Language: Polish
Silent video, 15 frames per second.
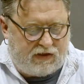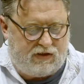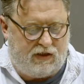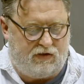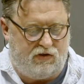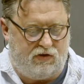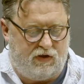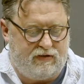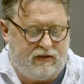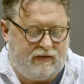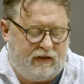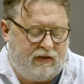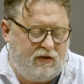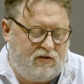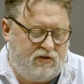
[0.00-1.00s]
się jakiś rodzaj
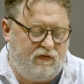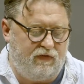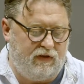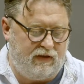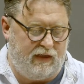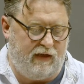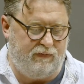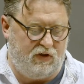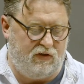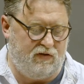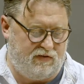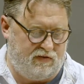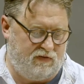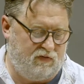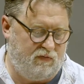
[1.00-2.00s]
takiej dziwnej, dla mnie
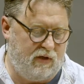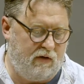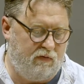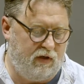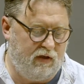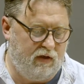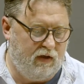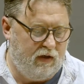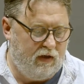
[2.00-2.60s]
niezrozumiałej,